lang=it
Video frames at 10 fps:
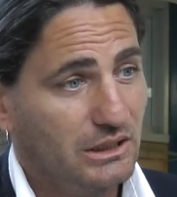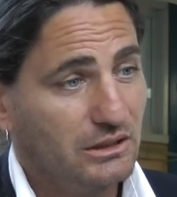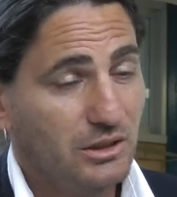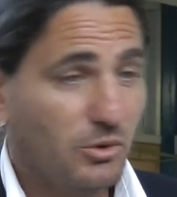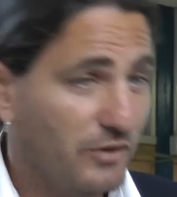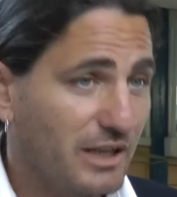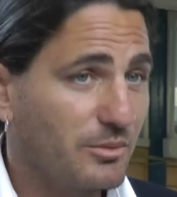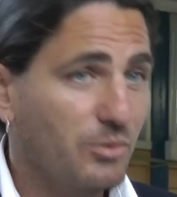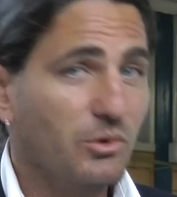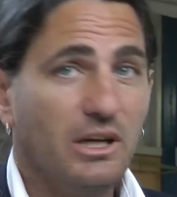di provare
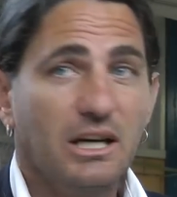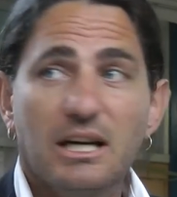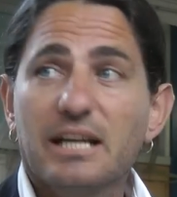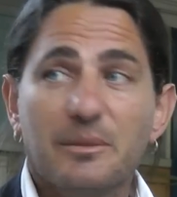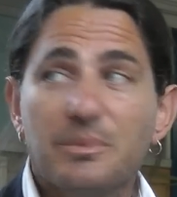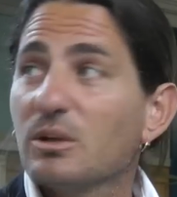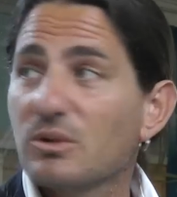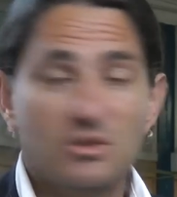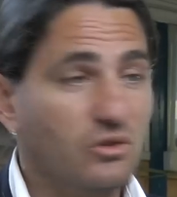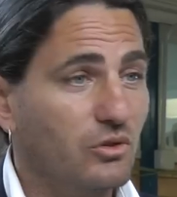proprio a riempire
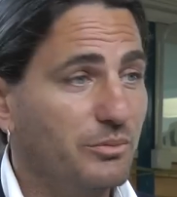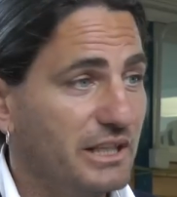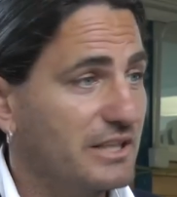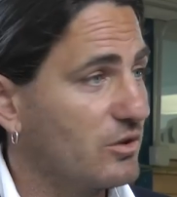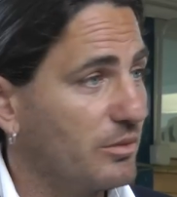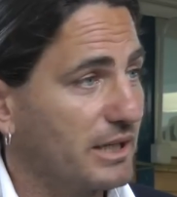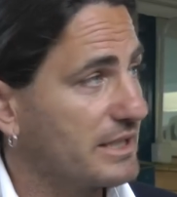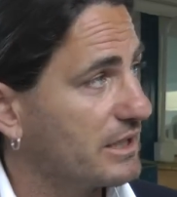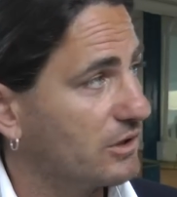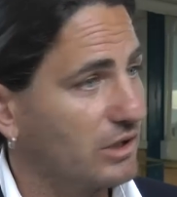questo bellissimo
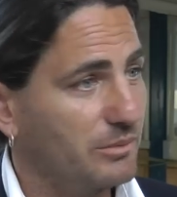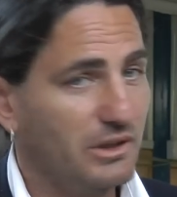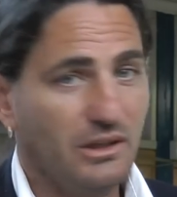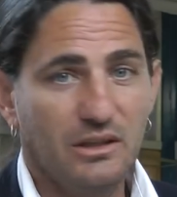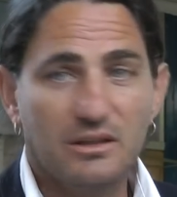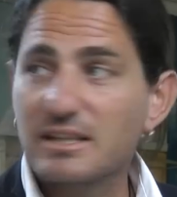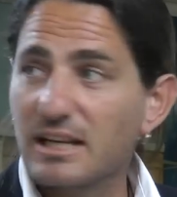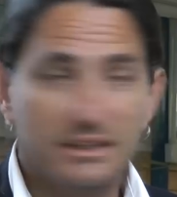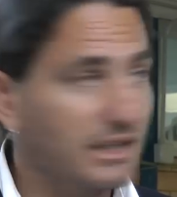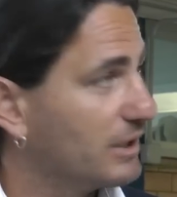palazzetto che mi
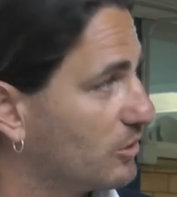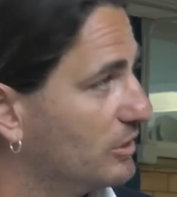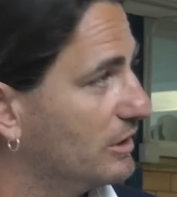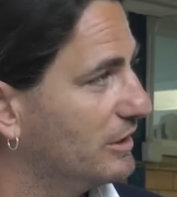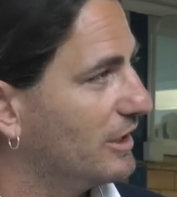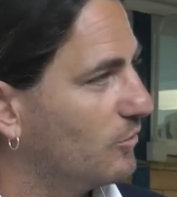sarà teatro di, di